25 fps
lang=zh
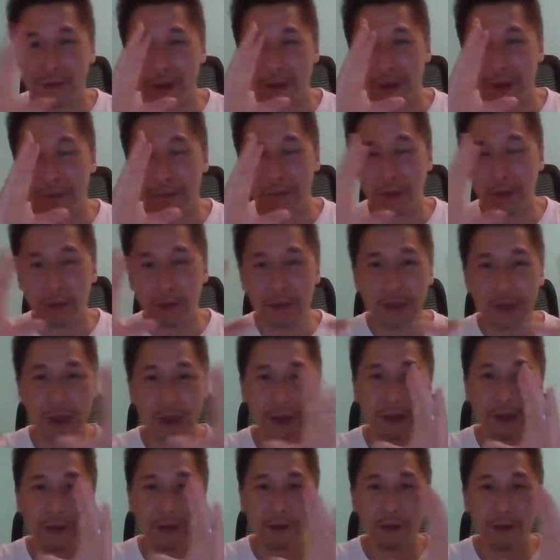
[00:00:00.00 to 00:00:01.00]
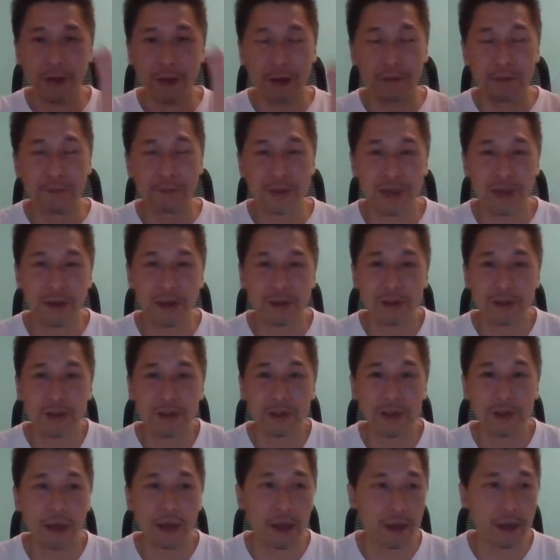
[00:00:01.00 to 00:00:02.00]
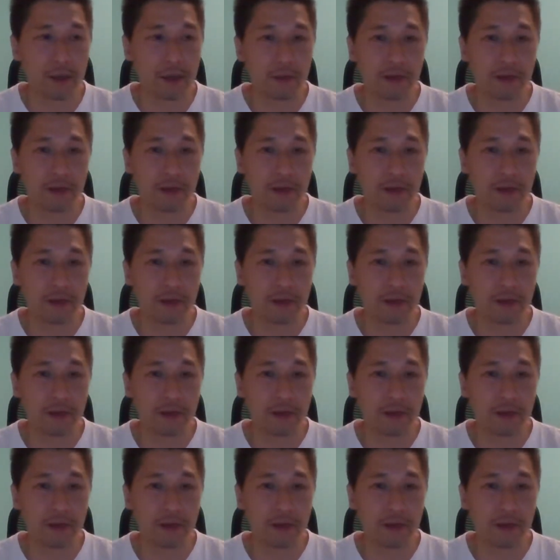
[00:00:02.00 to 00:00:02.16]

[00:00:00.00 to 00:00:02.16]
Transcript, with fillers: 啊，某些呃比较吸引，